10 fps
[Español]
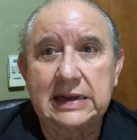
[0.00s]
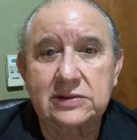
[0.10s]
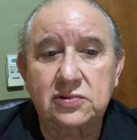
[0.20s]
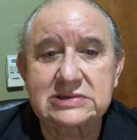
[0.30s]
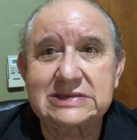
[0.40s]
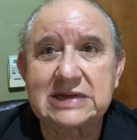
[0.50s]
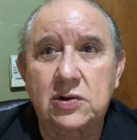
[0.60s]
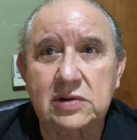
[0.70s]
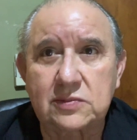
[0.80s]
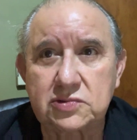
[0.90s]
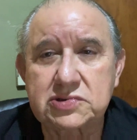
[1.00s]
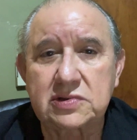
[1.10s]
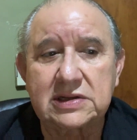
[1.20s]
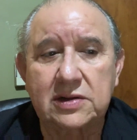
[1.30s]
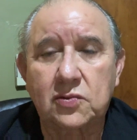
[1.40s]
Entonces se ahorra
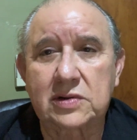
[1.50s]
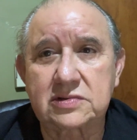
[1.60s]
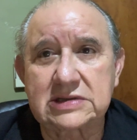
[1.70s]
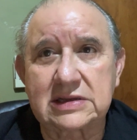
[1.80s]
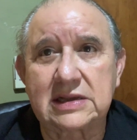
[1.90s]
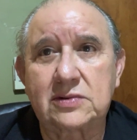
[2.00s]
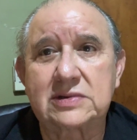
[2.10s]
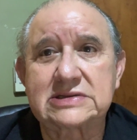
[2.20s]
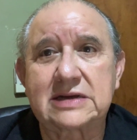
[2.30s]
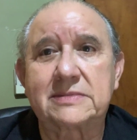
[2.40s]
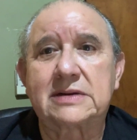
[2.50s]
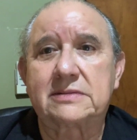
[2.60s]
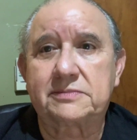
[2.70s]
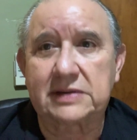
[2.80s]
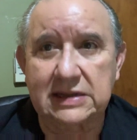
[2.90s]
mucho dinero cuando se tiene un
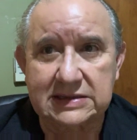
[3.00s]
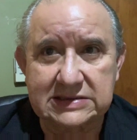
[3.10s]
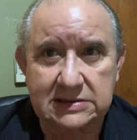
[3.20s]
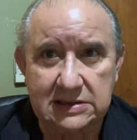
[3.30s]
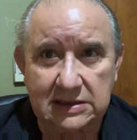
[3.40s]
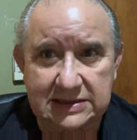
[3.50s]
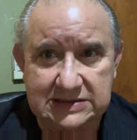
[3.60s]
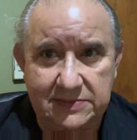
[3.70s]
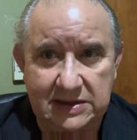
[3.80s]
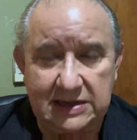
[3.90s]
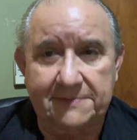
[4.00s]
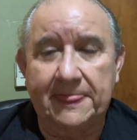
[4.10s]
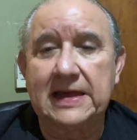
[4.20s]
esquema para decidir de esta manera.